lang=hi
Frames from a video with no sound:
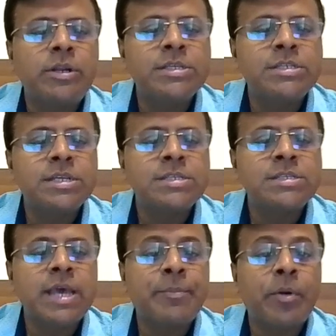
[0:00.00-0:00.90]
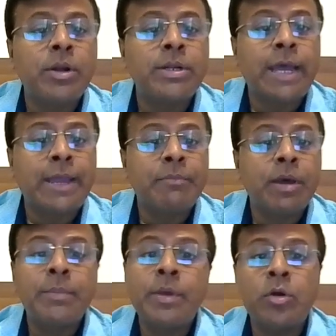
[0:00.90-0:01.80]
टू डिस्टेंस अपॉन टाइम
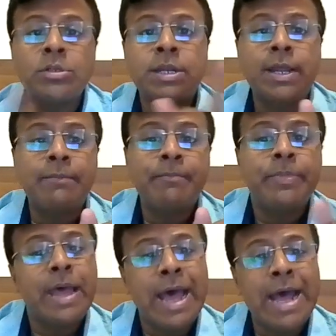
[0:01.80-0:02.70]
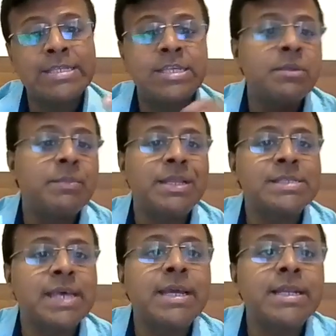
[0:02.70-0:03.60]
अभी कौन सा टाइम एज सीन बाय द
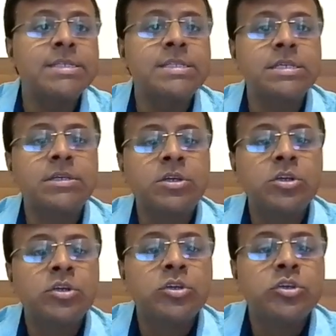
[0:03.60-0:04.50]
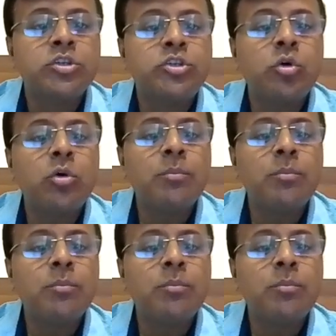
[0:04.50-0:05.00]
साइक्लिस्ट जो